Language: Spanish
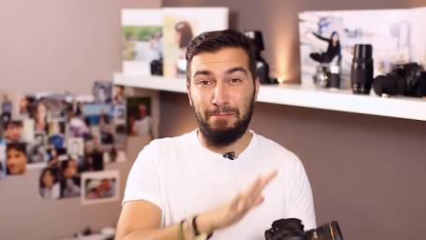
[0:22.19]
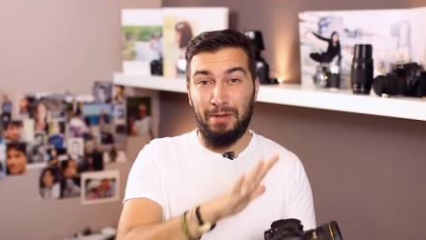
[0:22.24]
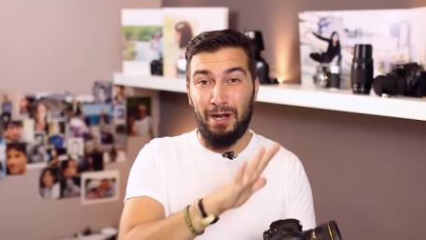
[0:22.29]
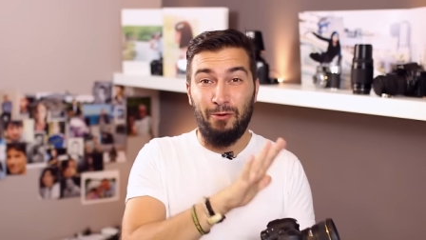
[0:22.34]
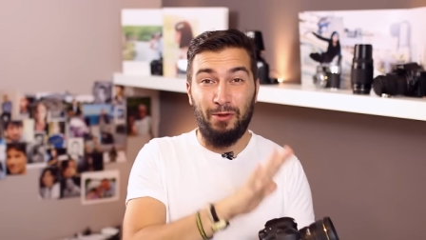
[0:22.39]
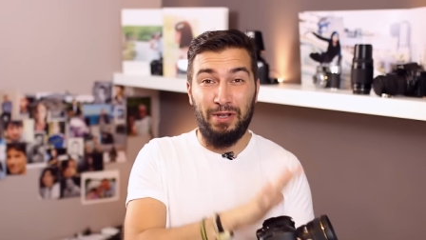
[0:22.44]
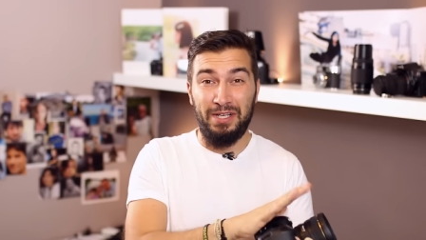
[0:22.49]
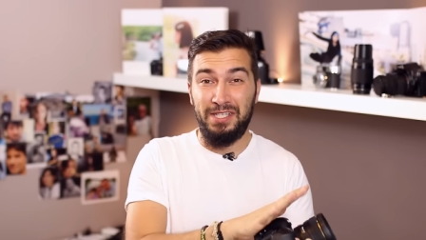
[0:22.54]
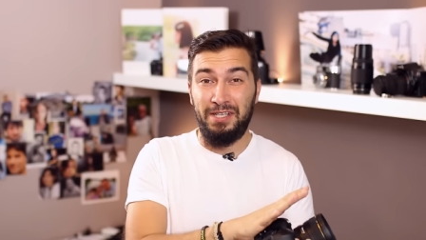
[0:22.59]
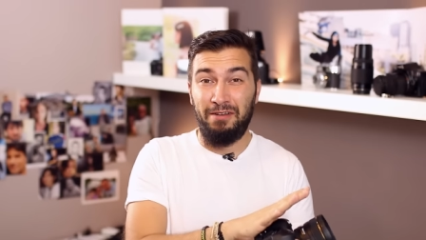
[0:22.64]
para
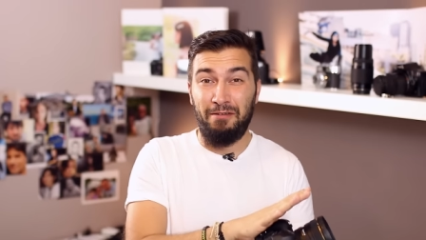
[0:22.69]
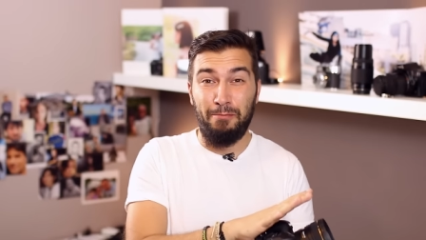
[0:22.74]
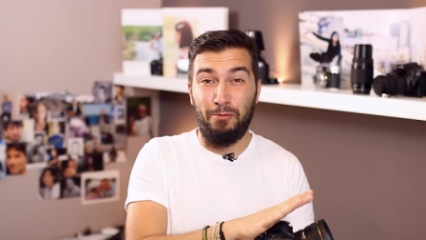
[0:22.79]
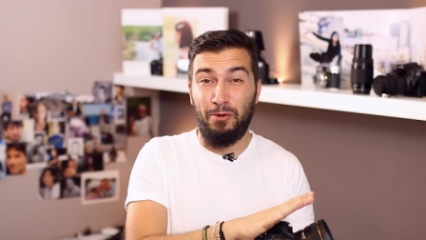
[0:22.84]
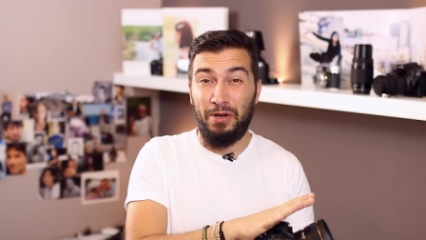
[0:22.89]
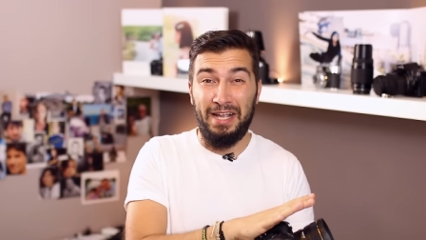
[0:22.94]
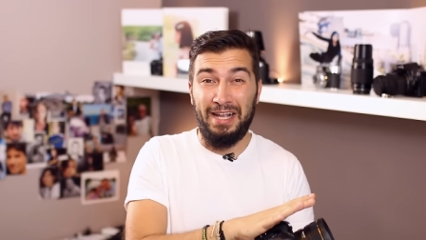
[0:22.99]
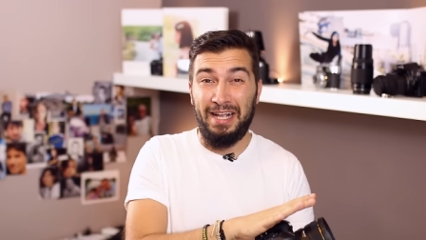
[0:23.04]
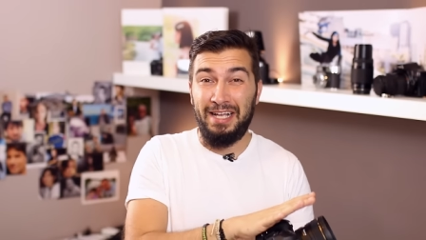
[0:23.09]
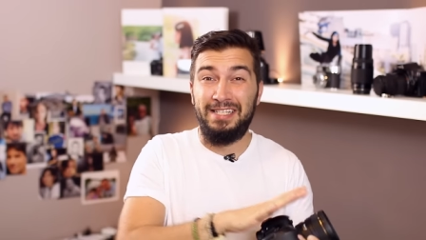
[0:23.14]
lo que sirve
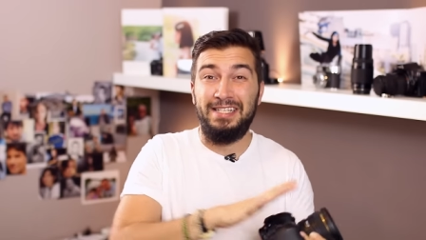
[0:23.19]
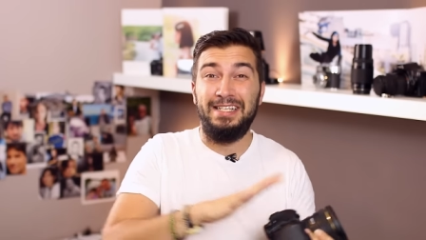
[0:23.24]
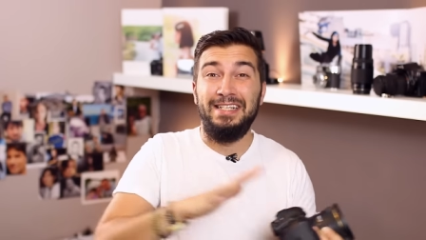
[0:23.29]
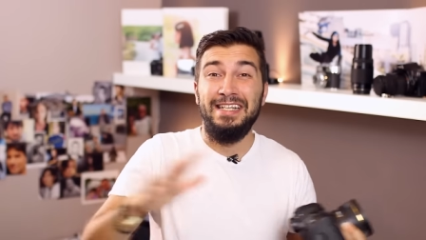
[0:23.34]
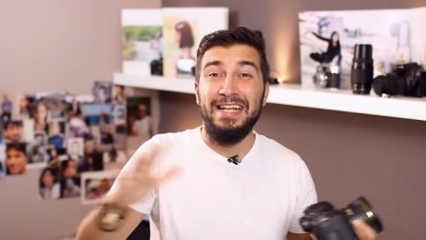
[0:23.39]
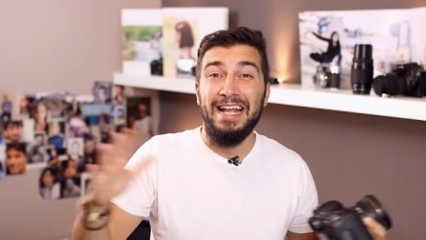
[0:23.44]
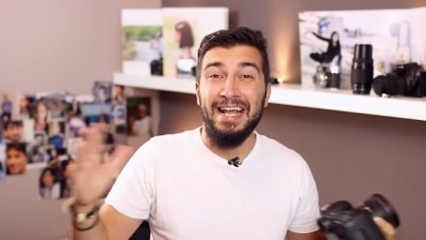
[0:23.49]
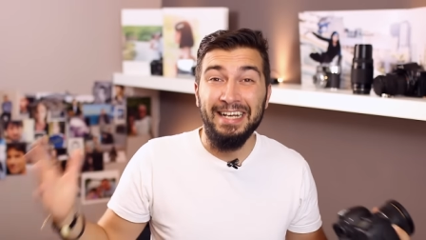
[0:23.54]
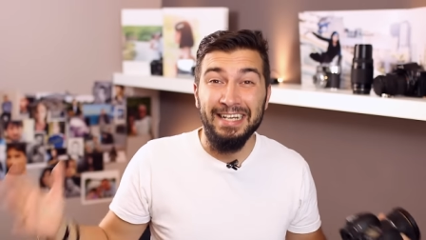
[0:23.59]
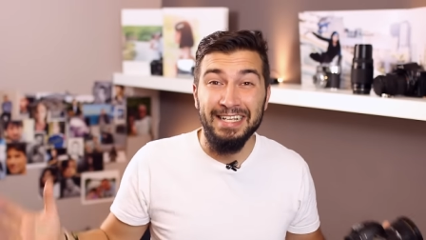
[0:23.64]
porque casi
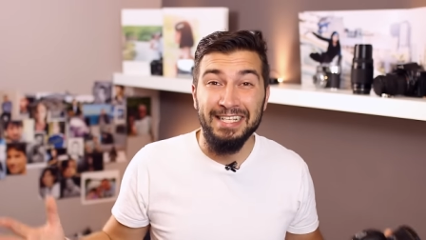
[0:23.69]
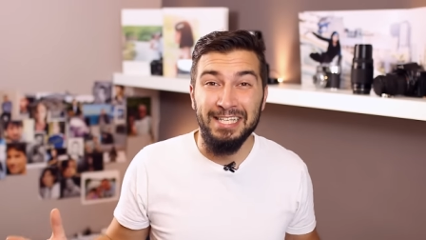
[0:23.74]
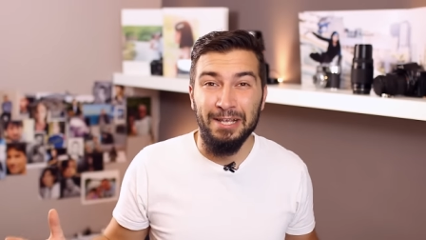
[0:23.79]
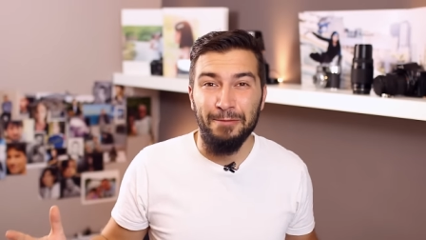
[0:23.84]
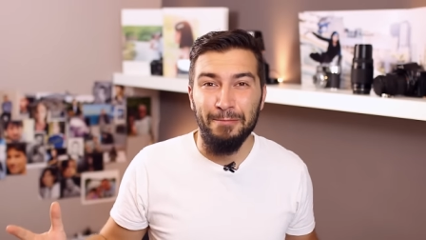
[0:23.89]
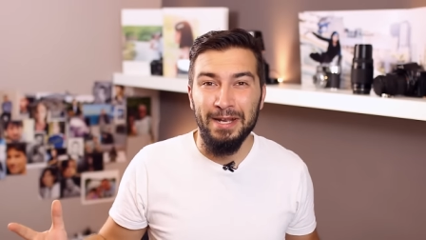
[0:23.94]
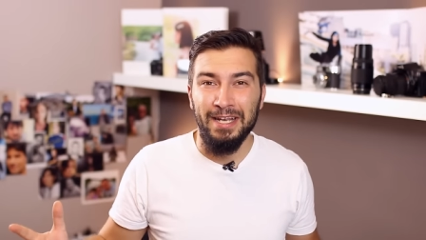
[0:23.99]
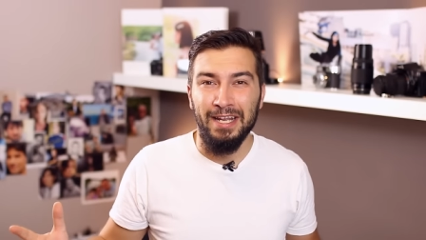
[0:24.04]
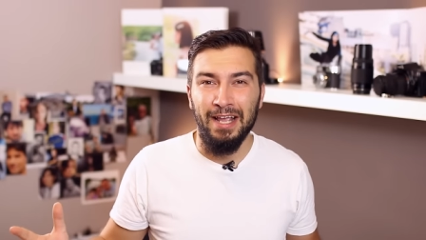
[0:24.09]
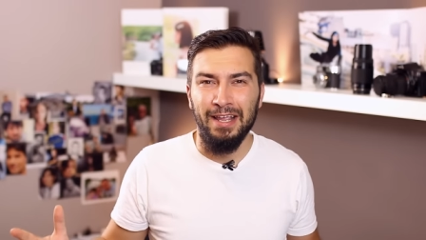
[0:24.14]
nadie
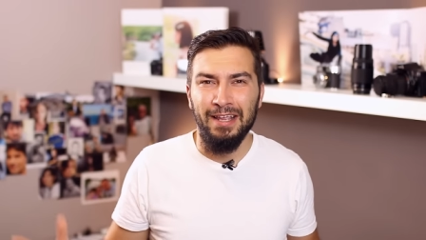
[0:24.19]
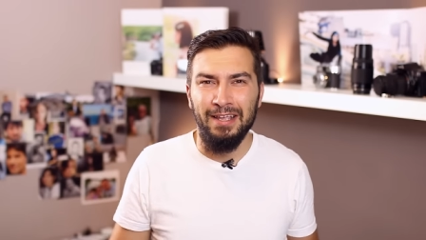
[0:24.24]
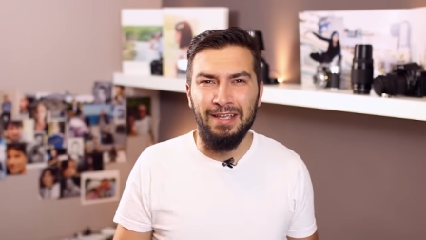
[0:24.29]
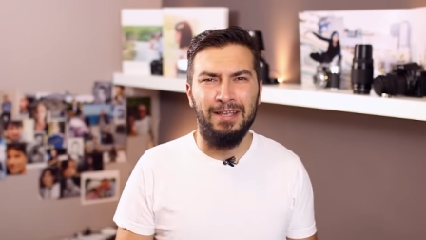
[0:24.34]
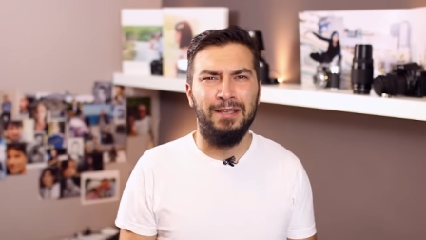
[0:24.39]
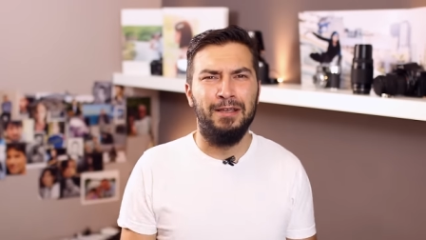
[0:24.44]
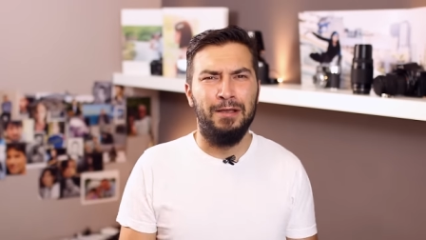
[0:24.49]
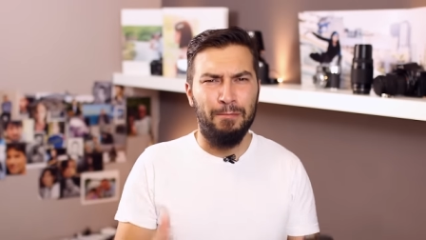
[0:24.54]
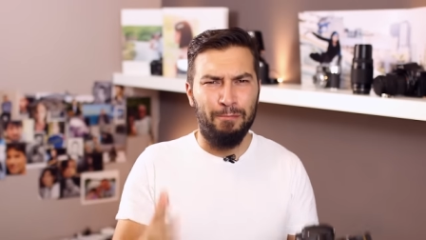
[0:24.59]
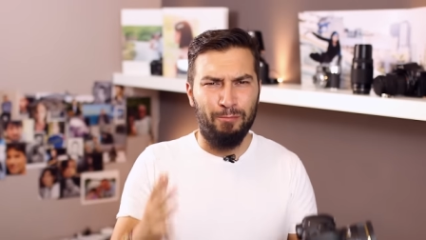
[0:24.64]
se mete ahí.
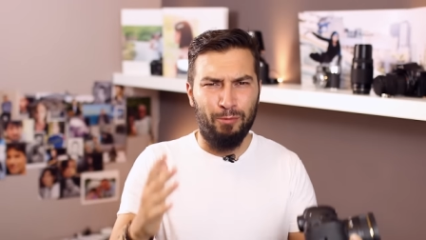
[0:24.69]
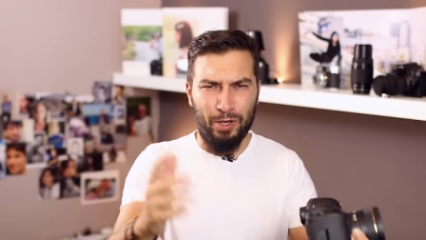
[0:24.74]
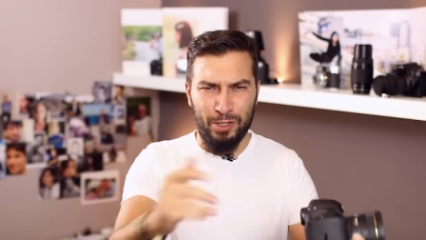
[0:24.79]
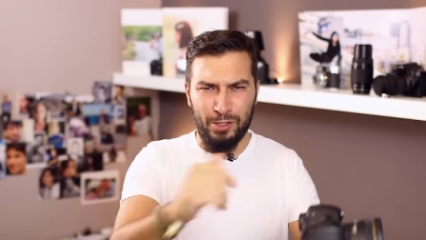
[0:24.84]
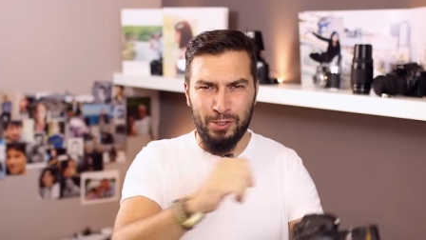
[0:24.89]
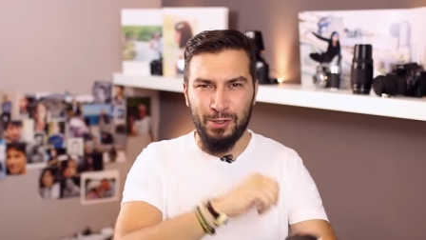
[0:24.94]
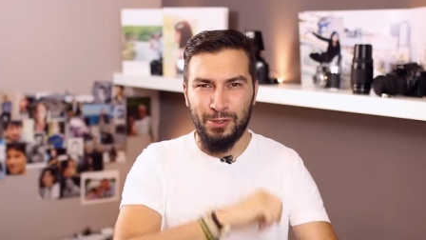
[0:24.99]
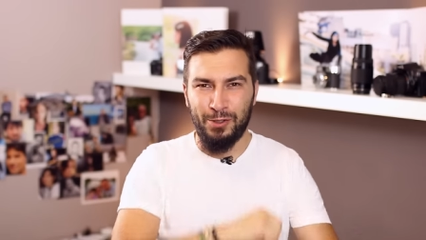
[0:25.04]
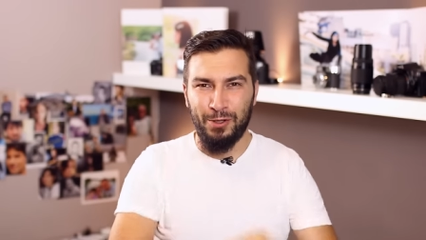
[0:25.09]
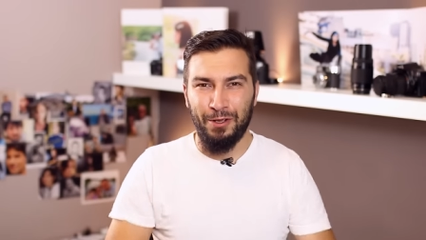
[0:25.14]
Por
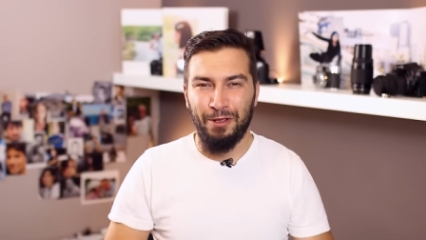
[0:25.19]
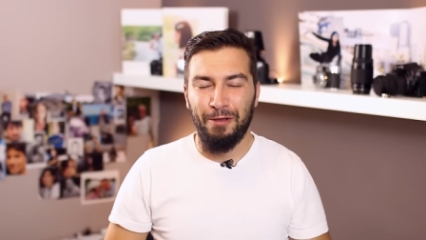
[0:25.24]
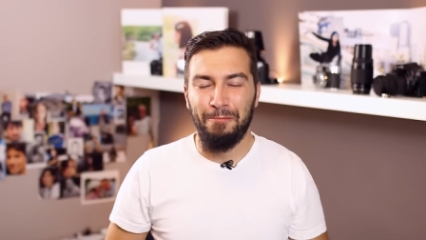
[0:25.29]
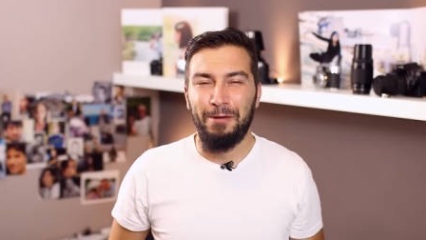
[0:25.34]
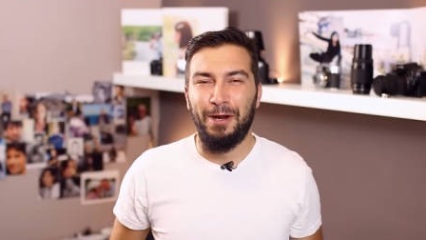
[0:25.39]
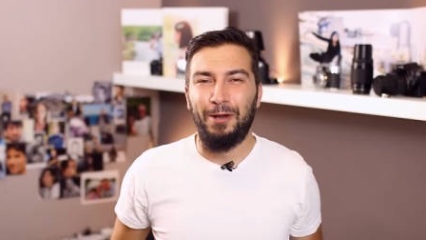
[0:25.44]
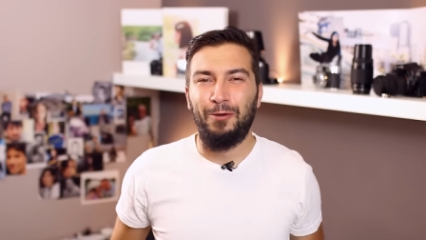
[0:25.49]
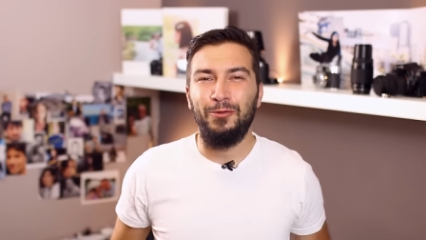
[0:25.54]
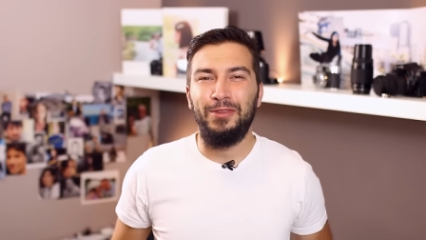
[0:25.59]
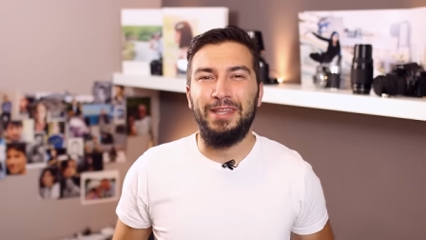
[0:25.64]
eso estoy yo
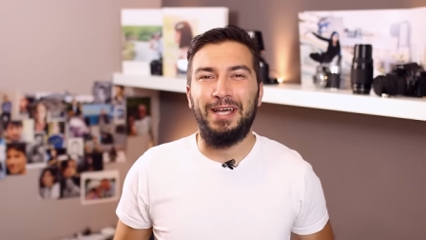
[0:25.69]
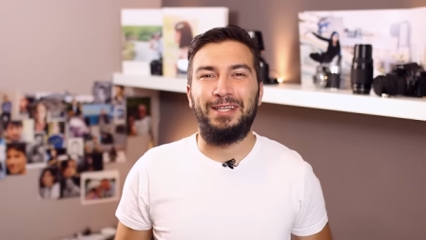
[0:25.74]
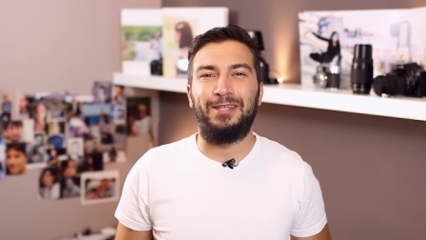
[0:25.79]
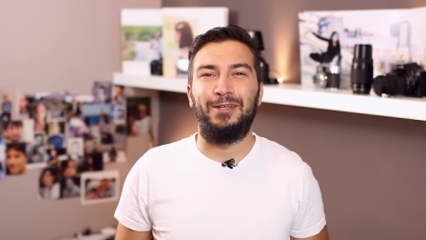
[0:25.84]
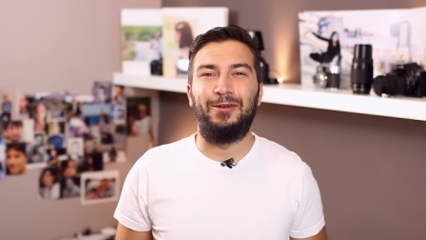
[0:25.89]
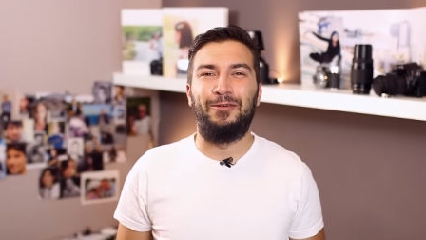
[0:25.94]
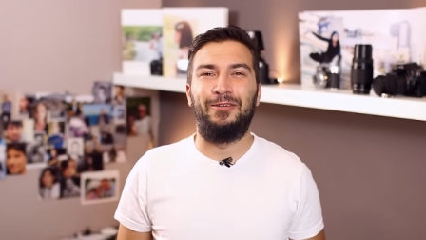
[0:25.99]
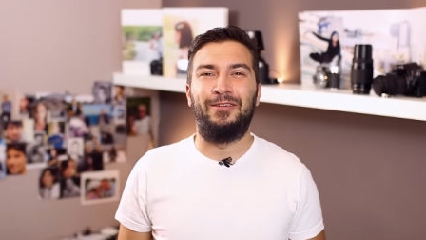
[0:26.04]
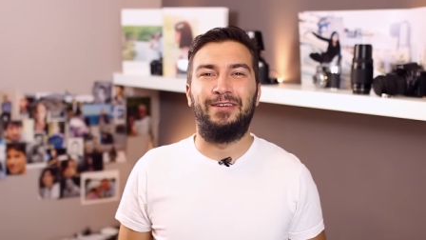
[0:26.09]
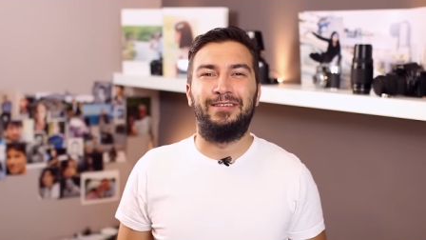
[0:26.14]
para
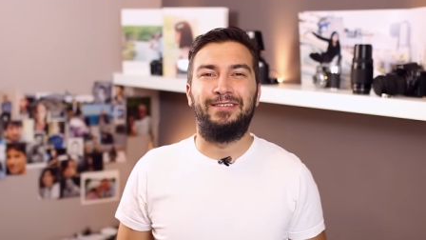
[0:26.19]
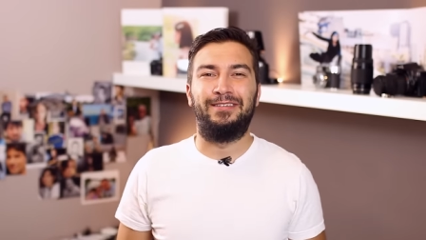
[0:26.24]
contártelo.